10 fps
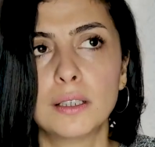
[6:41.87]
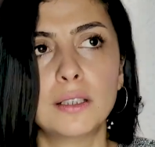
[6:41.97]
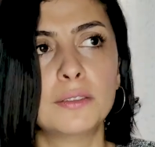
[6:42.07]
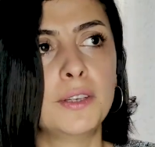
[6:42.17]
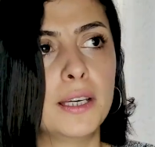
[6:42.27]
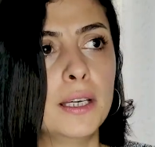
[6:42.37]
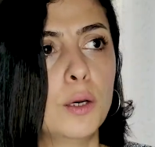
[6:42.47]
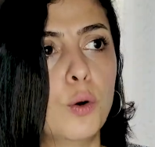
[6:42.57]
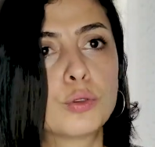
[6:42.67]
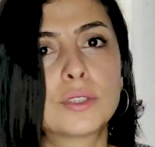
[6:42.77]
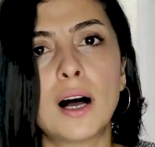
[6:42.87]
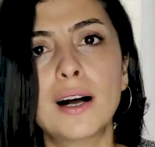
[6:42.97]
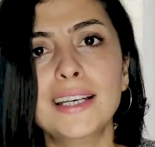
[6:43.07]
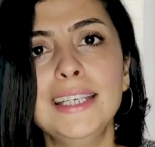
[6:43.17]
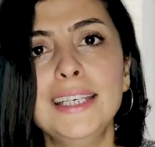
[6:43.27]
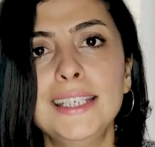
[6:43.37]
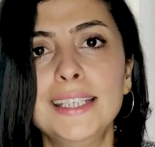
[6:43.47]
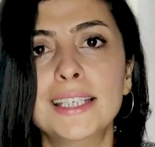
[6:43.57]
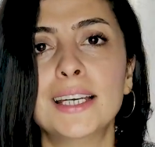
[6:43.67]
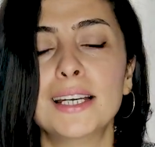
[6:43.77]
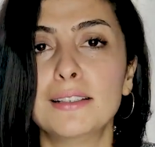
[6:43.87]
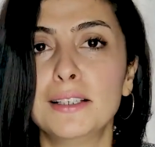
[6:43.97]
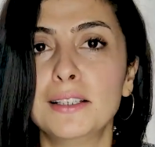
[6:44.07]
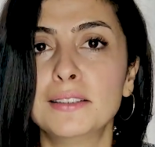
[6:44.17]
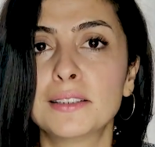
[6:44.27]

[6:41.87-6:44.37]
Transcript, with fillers: ve o daha iyiyi e,